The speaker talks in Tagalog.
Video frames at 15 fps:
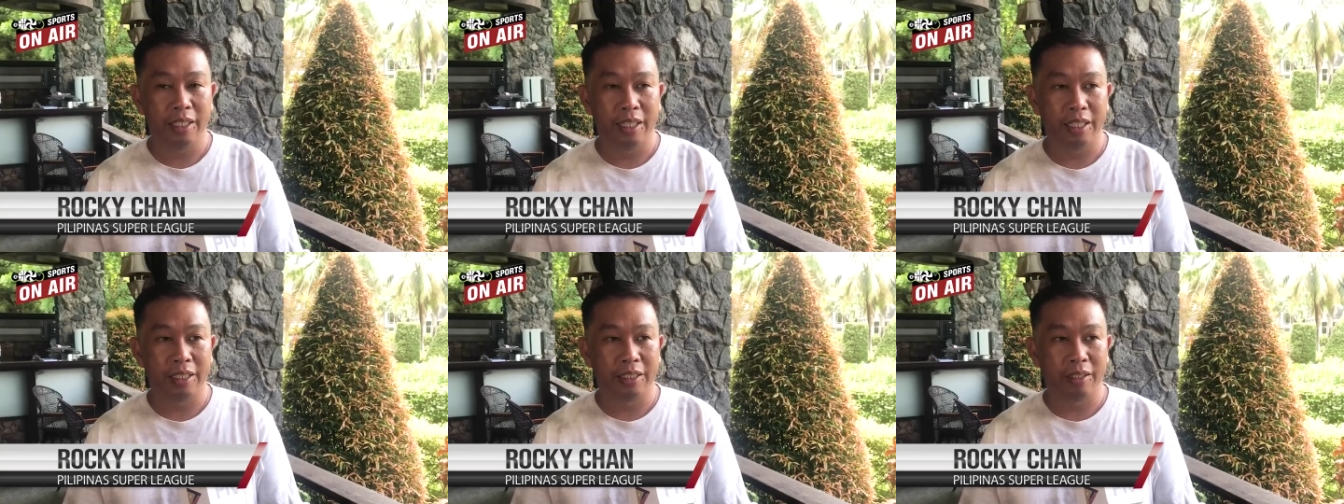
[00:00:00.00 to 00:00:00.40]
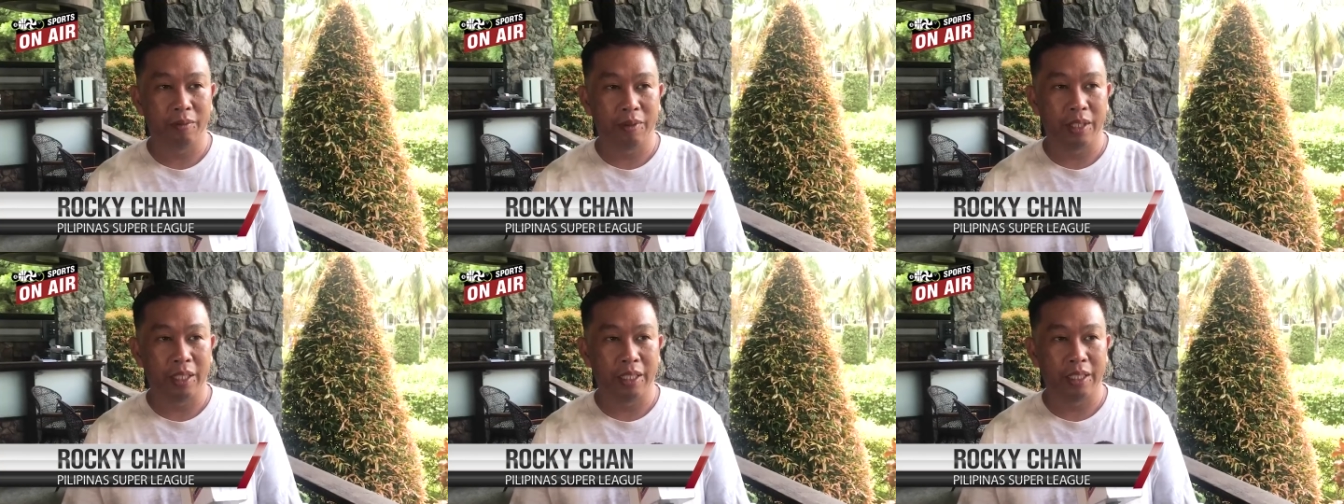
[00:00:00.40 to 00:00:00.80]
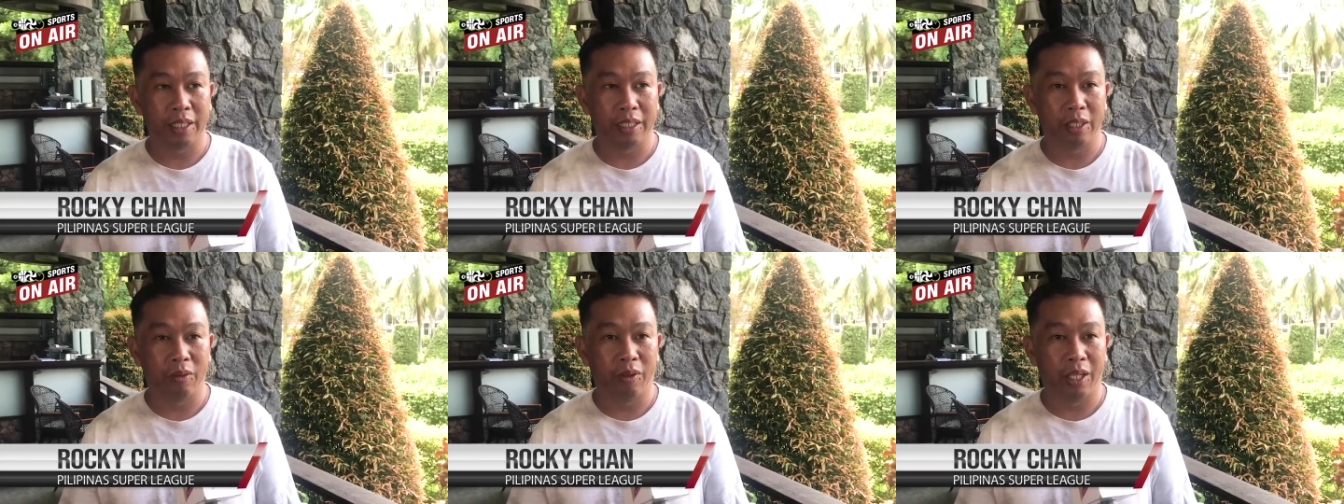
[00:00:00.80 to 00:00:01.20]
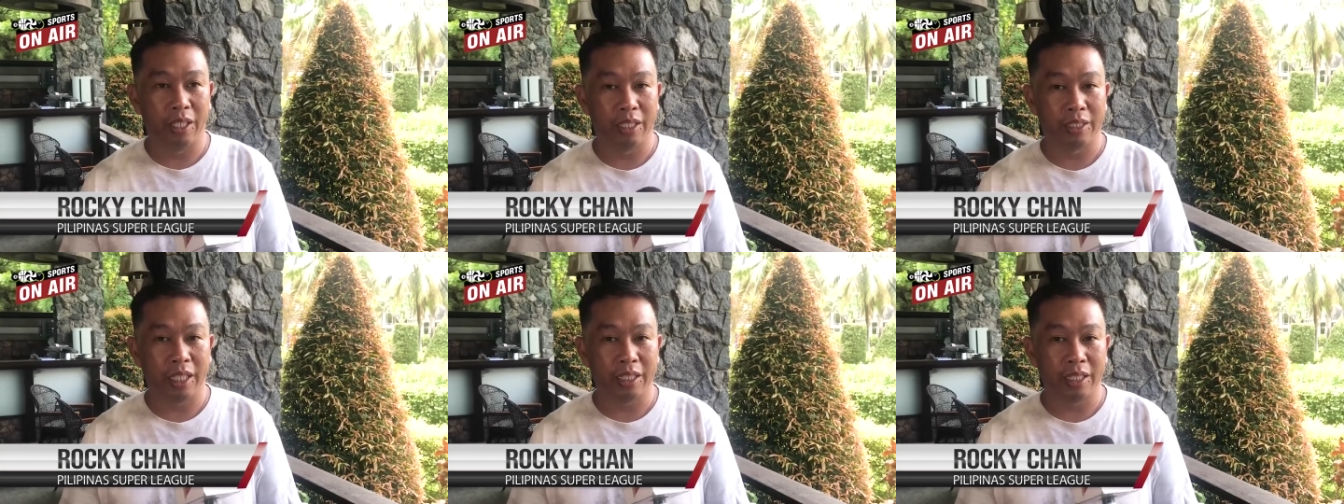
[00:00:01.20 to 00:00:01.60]
and sa mga nagtiwala
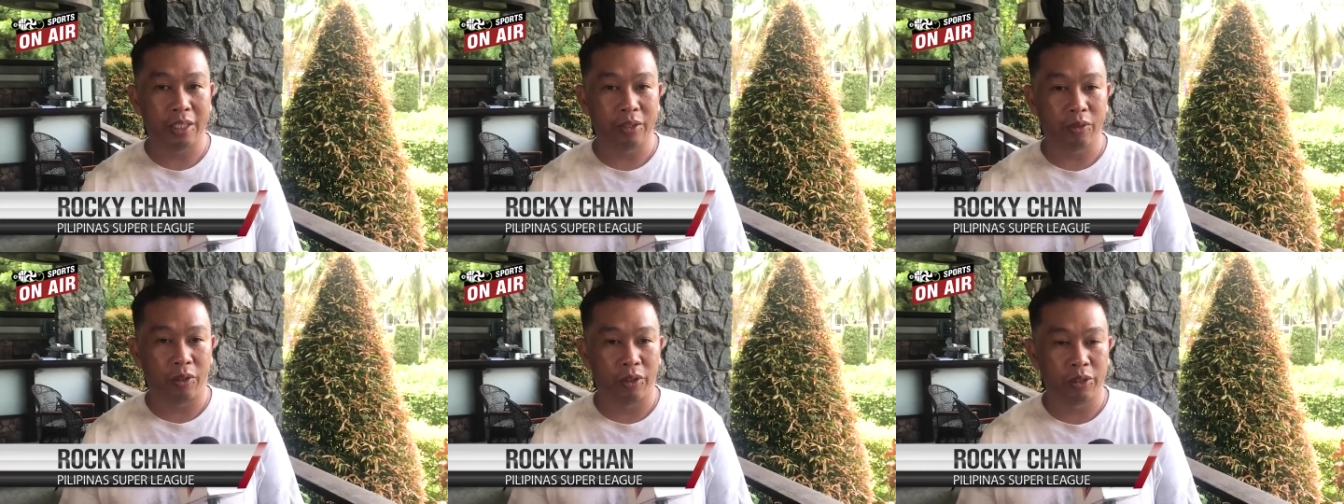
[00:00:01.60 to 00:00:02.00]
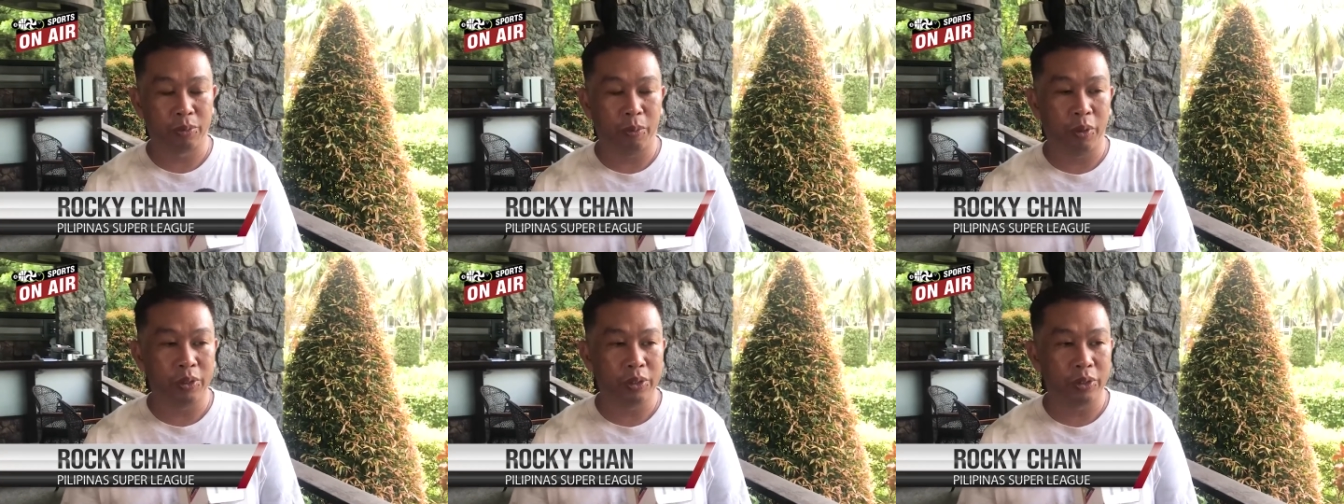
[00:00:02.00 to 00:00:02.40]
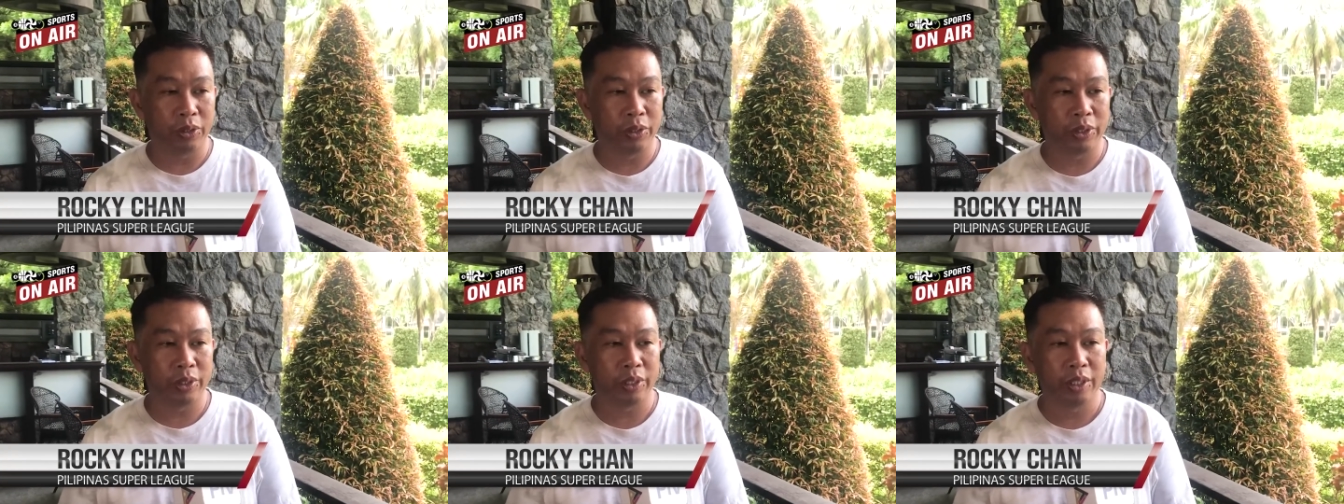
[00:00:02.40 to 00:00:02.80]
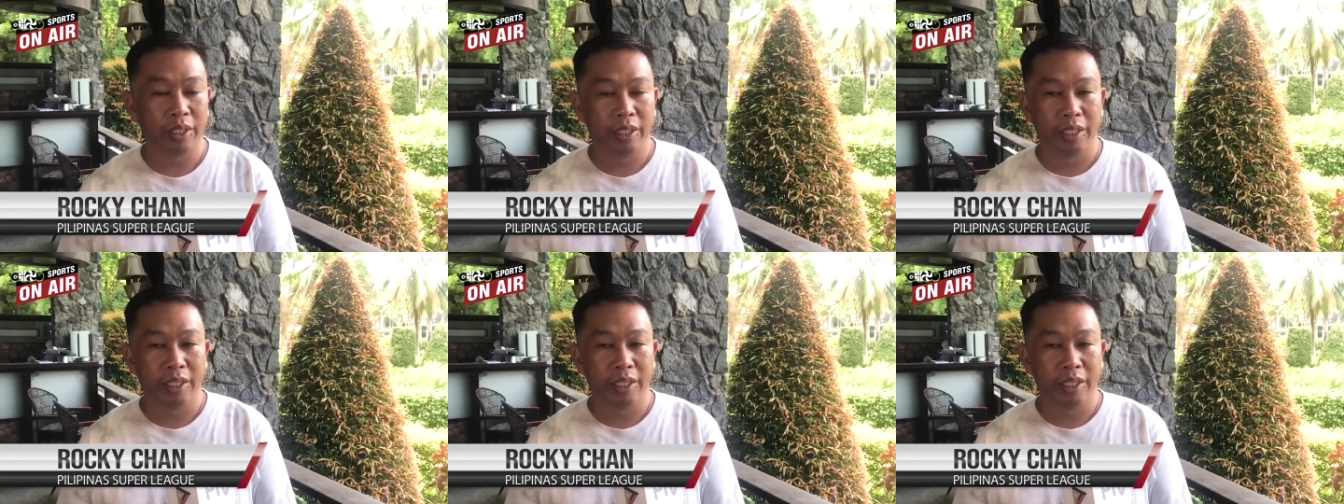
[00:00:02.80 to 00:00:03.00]
sa atin to our sponsors